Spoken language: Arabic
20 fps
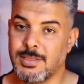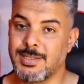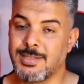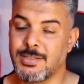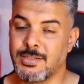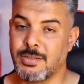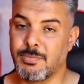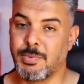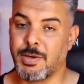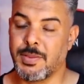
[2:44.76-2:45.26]

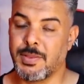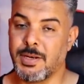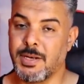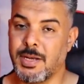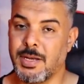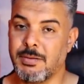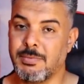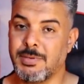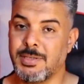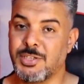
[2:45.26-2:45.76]
ينزل بعض
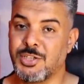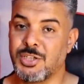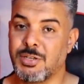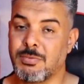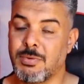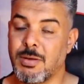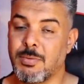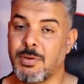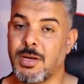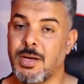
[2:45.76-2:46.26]
اللاعبين
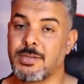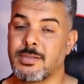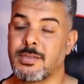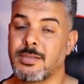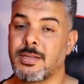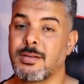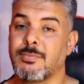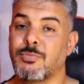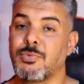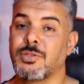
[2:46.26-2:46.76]
الشباب
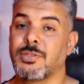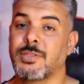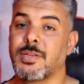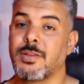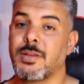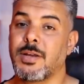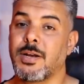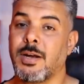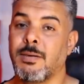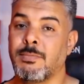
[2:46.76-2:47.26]
خاصه
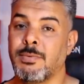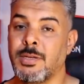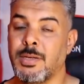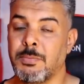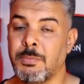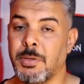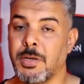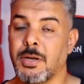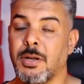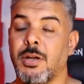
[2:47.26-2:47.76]
منتظر عبد
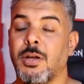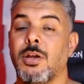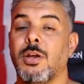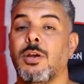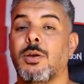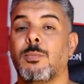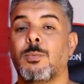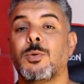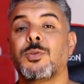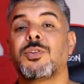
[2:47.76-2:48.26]
الامير
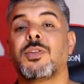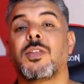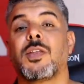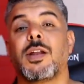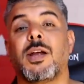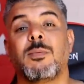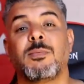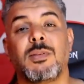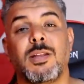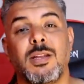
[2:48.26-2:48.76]

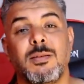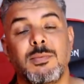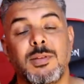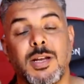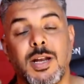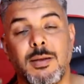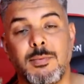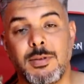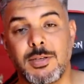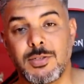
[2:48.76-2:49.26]
منتظر عبد
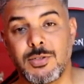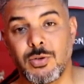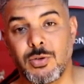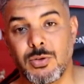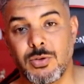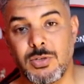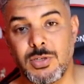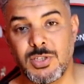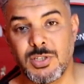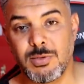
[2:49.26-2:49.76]
الامير عمل
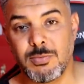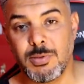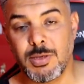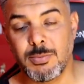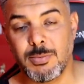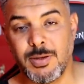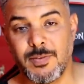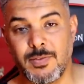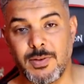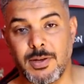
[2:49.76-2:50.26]
شغل كلش
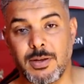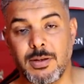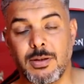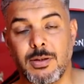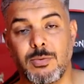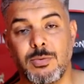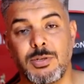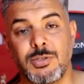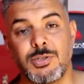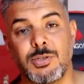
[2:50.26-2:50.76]
كبير مع فريق
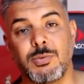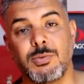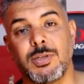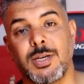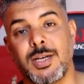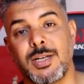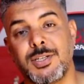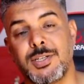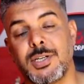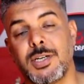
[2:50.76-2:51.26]
القوى
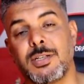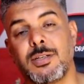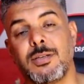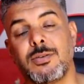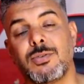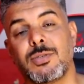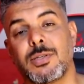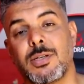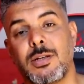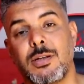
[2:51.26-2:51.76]
الجويه على الجهه
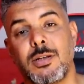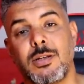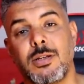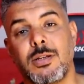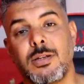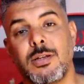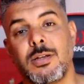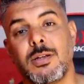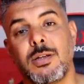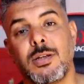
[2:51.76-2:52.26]
اليسرى
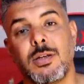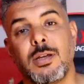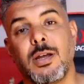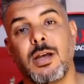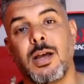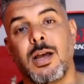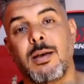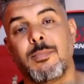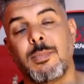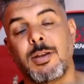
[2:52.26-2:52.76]

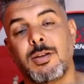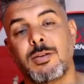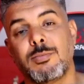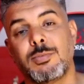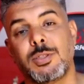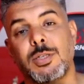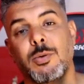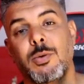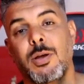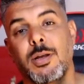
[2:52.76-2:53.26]

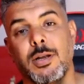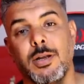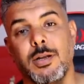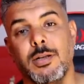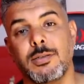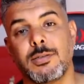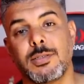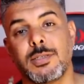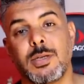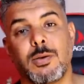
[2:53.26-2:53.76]
عملهم
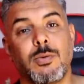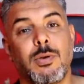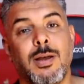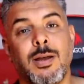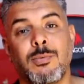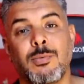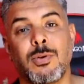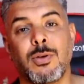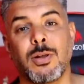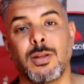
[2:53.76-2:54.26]
شوارع
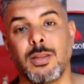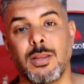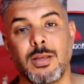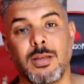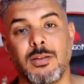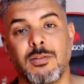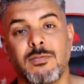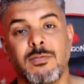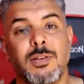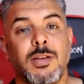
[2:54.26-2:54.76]
سواهم خردة
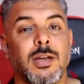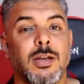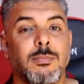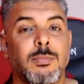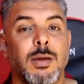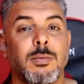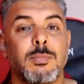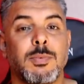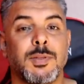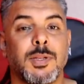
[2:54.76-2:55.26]
فريق
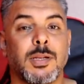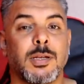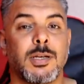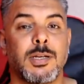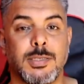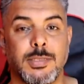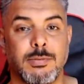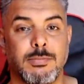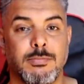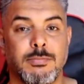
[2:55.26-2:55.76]
محمد
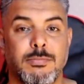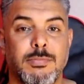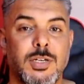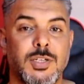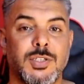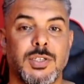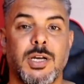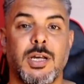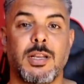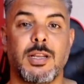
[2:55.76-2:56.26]
القاسم
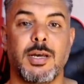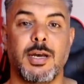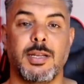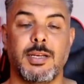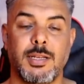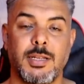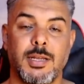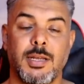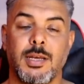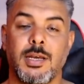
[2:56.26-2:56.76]
ما شاء الله
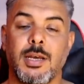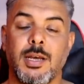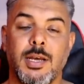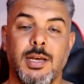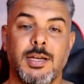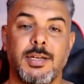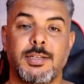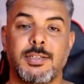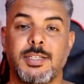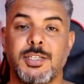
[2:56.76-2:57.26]
عليه
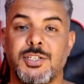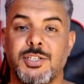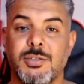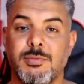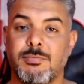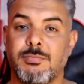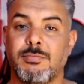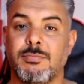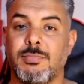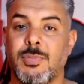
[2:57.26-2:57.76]

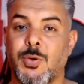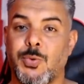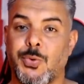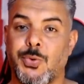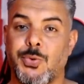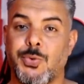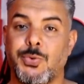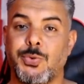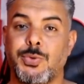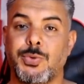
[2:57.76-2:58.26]
نجم
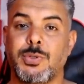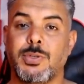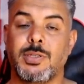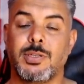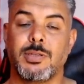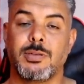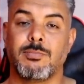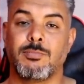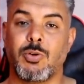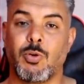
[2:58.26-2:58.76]

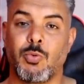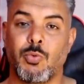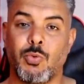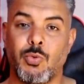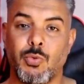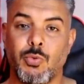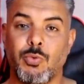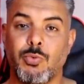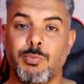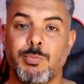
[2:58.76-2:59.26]
موعود
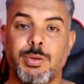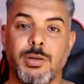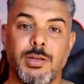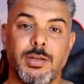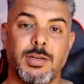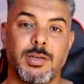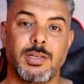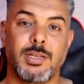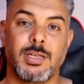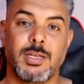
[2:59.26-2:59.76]
موهوب
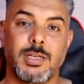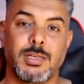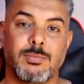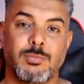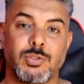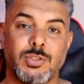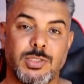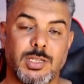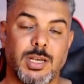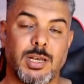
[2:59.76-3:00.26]

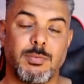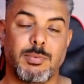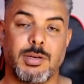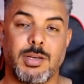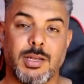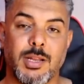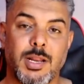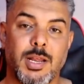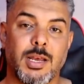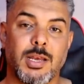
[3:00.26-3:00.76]
للمنتخب
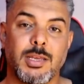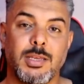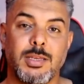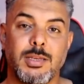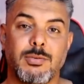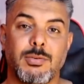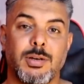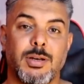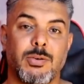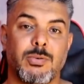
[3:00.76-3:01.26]

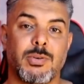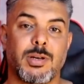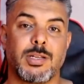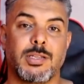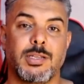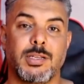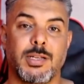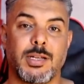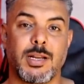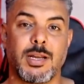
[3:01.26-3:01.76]
العراقي
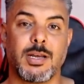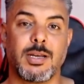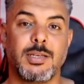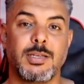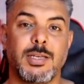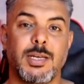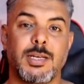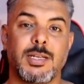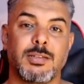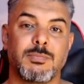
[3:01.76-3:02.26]
وللكرة
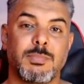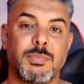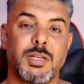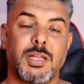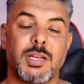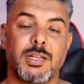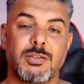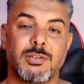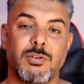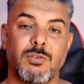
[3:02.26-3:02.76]
العراقية نتمنى
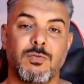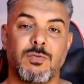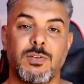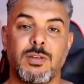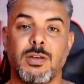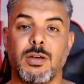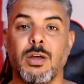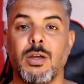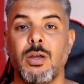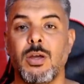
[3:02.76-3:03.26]
له
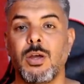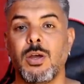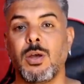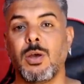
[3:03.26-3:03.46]
التوفيق